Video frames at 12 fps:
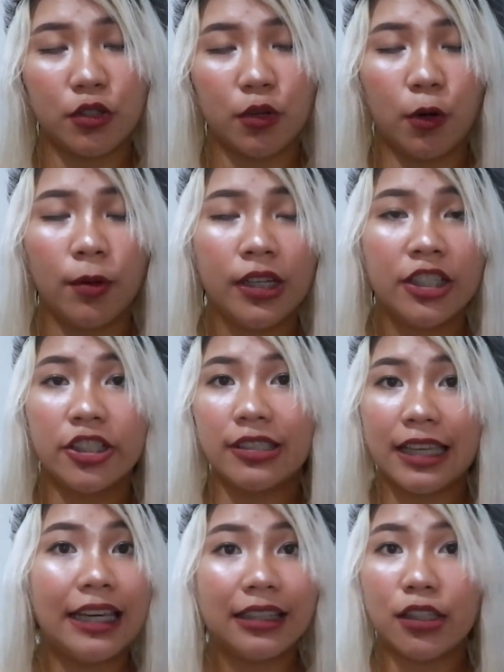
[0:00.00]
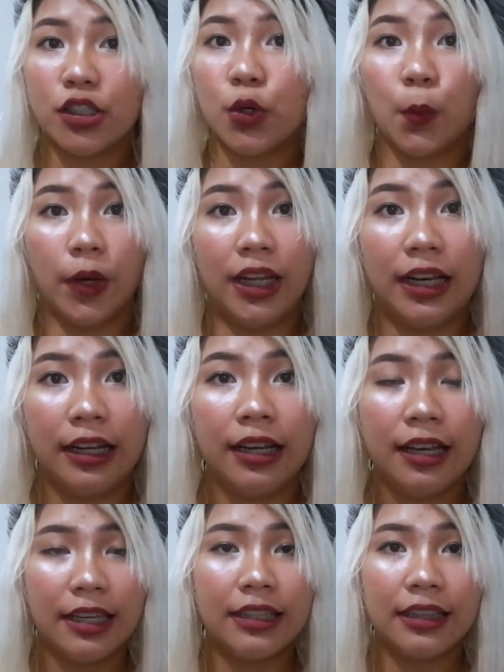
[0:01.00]
So, just take it as you will.
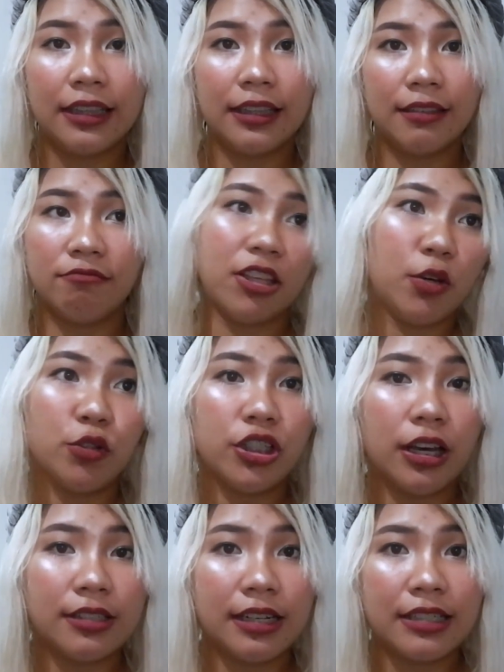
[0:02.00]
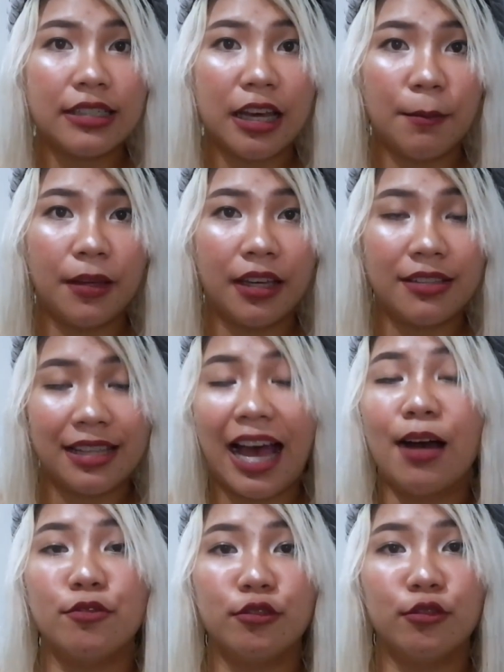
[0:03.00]
Hindi ko siya sinasabing it's the
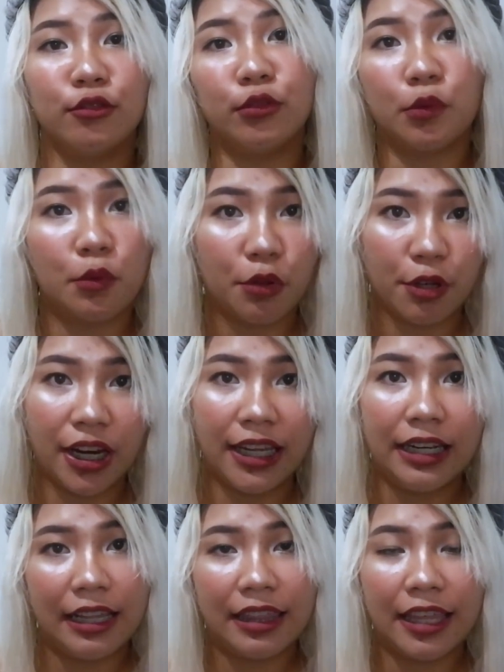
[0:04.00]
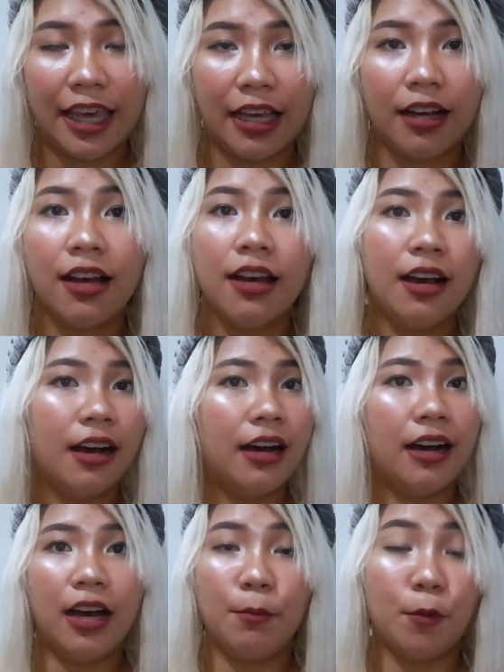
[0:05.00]
absolute truth or anything.
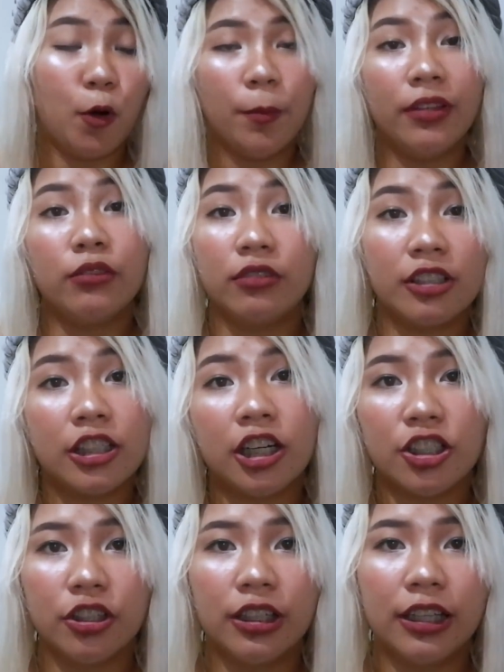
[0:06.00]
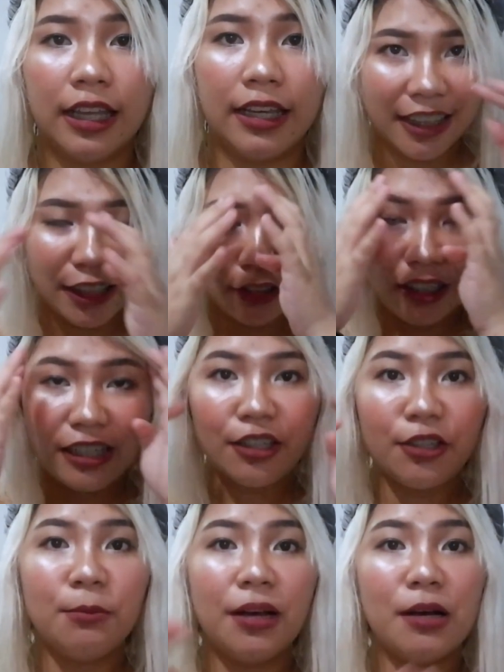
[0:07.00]
Uh, I'm open to discussion. Like, ito lang
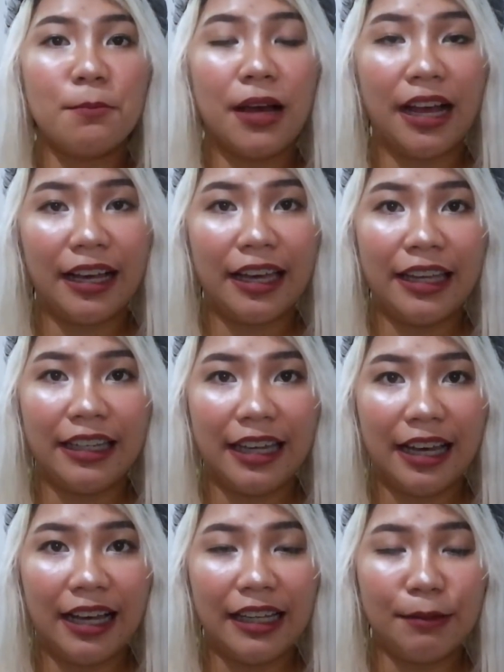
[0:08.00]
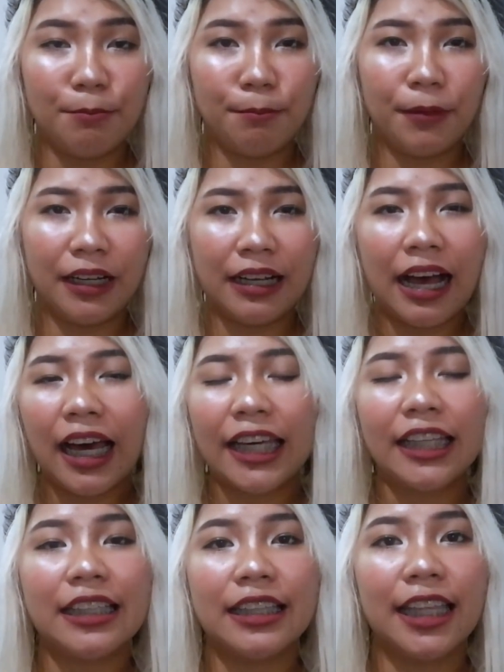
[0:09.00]
yung mga bagay na
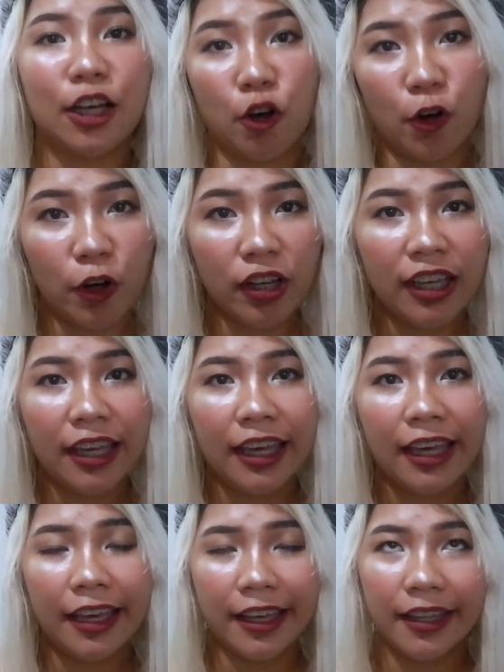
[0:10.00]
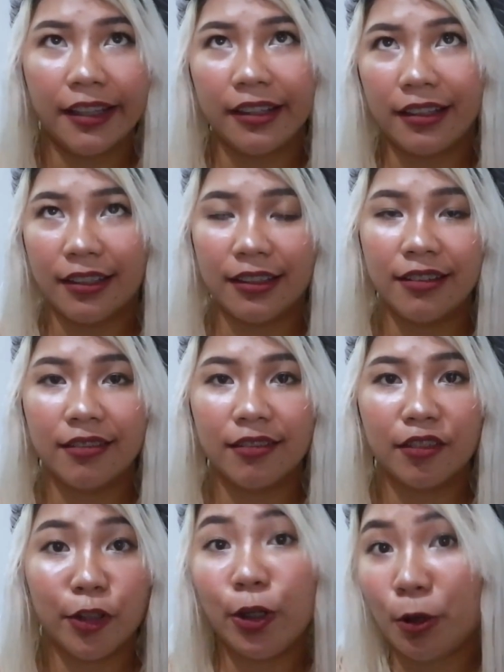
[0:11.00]
pagkakaintindi ko. And,
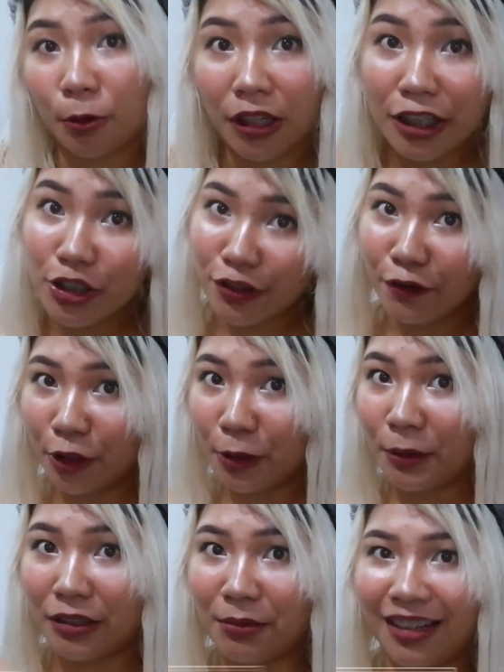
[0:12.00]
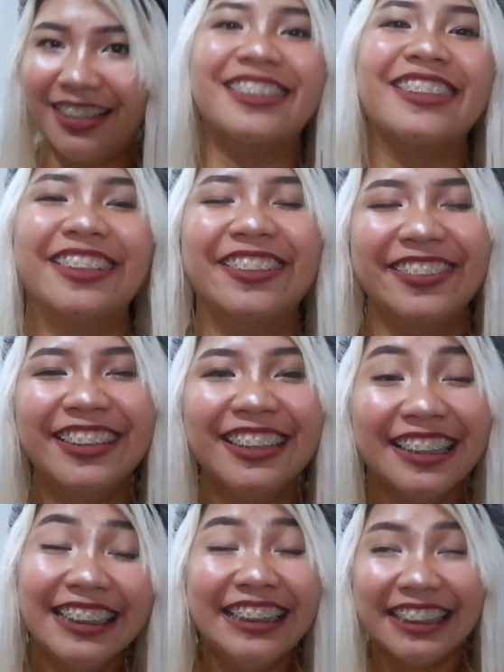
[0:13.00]
you know, na-achieve ko naman, diba? So,
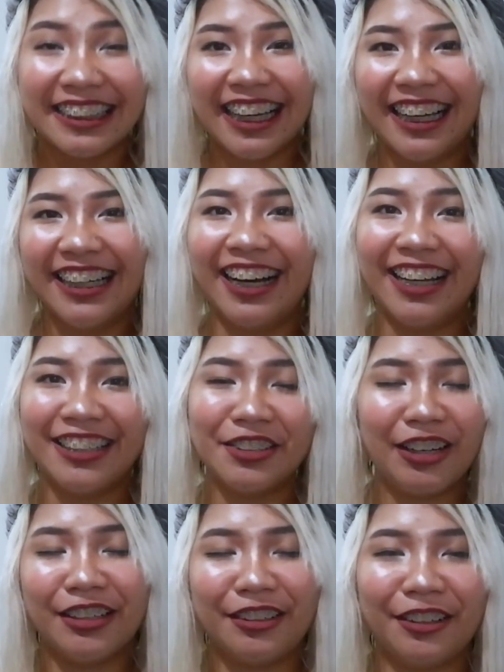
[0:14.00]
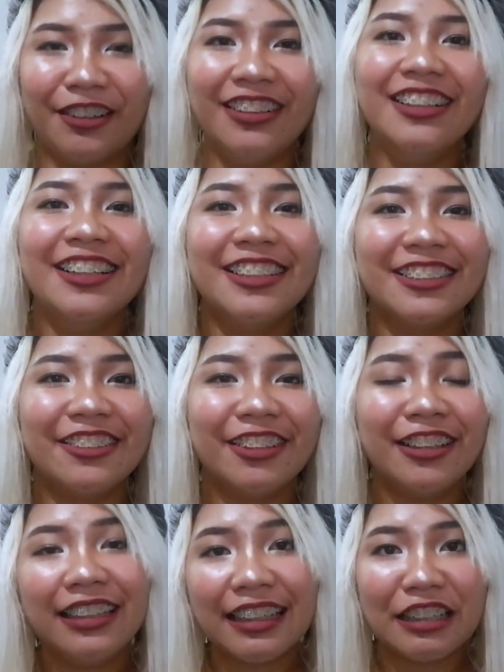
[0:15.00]
yeah. So, I don't know. So,
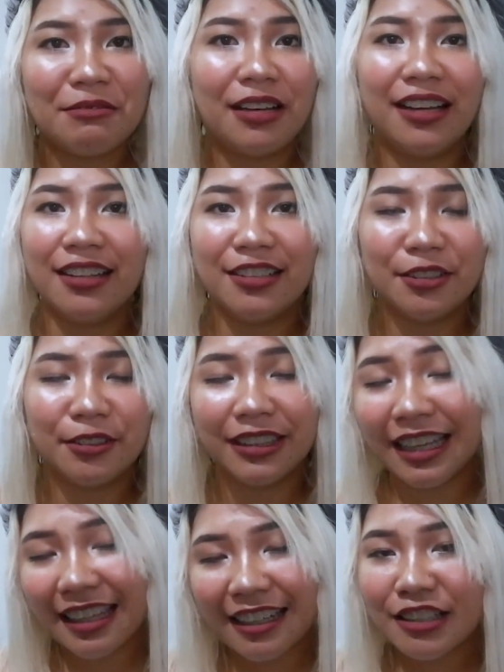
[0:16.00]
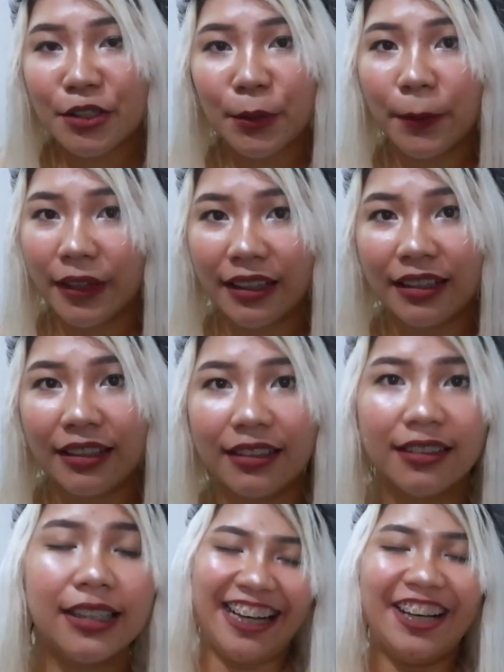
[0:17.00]
ayun lang naman. So, take that as you
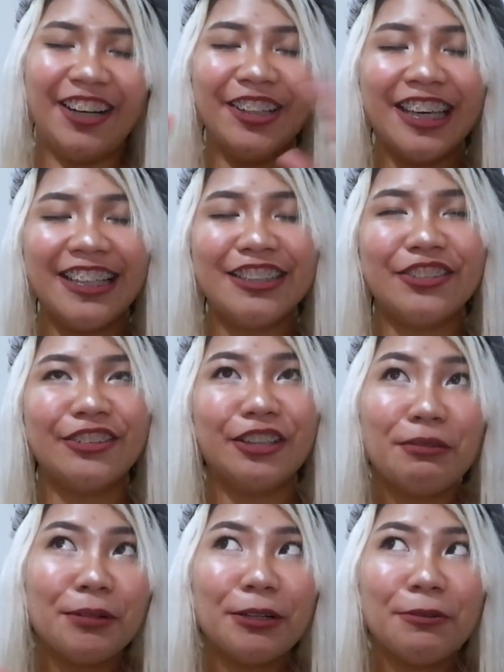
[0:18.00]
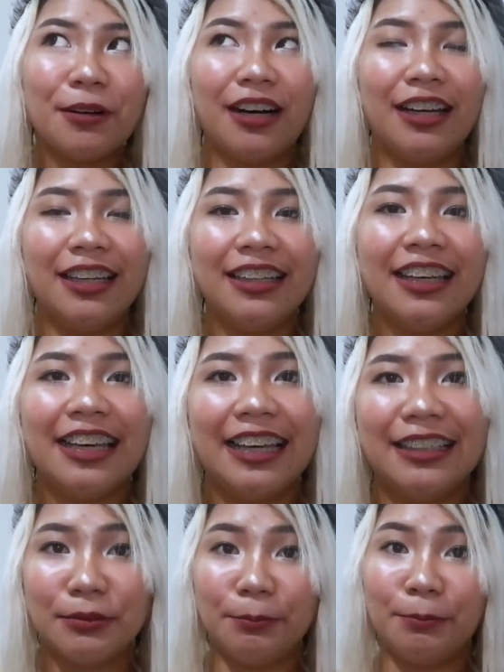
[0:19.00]
will. Okay, so number one
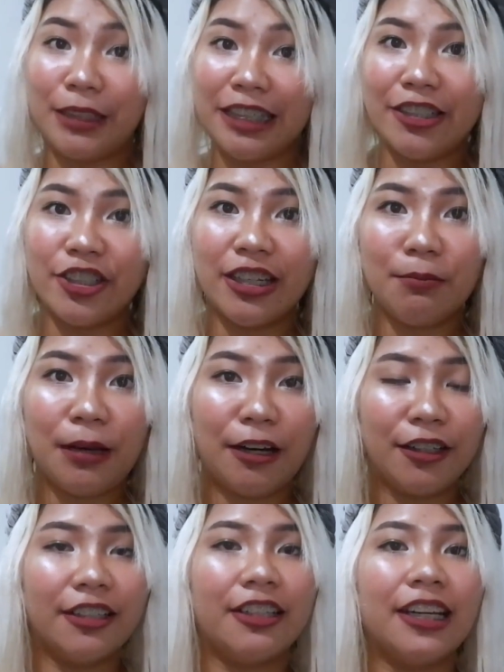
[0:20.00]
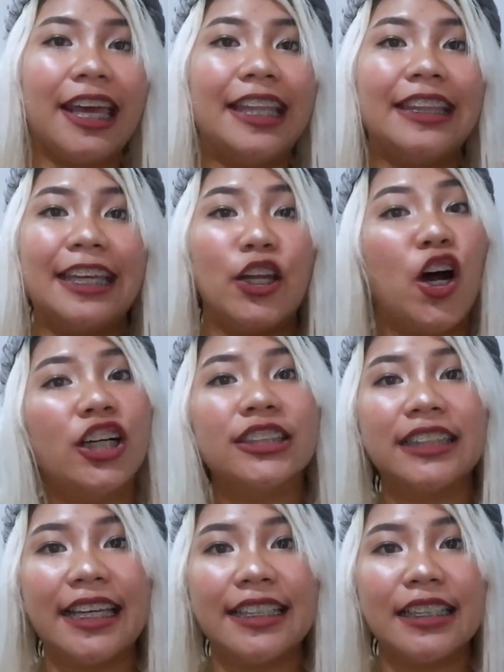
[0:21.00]
is bleaching powder and then
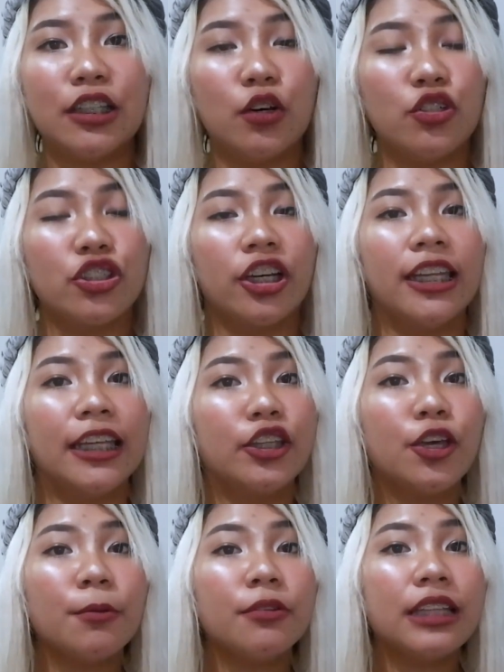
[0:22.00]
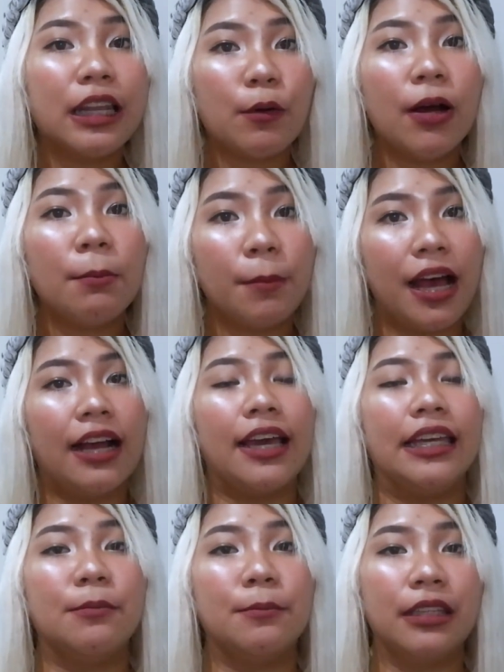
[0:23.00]
oxidizing lotion. Ito yung dalawang
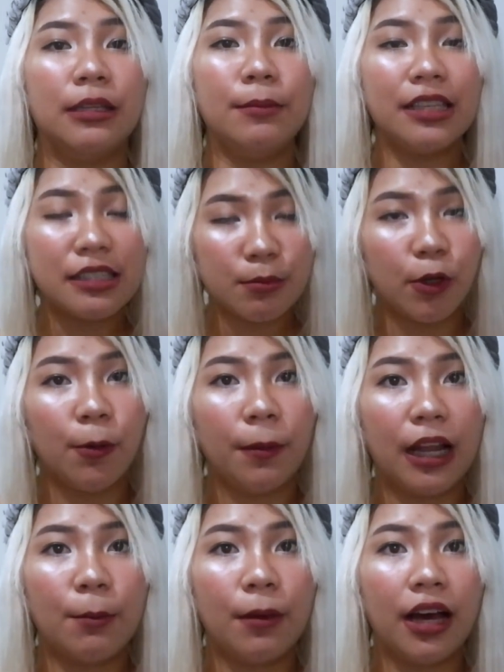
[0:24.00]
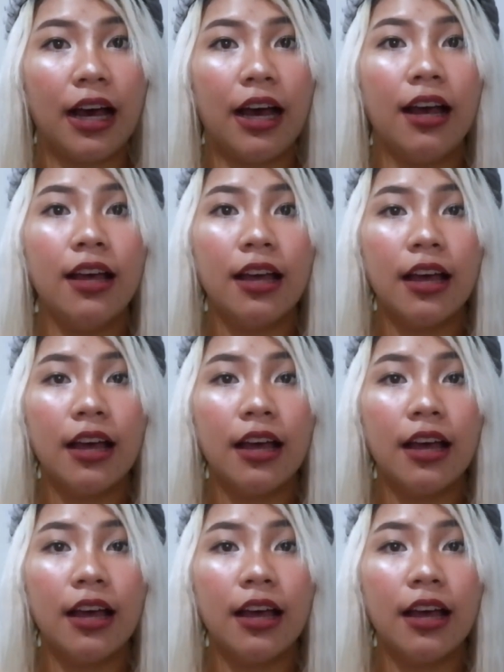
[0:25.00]
bagay na minimix mo para maka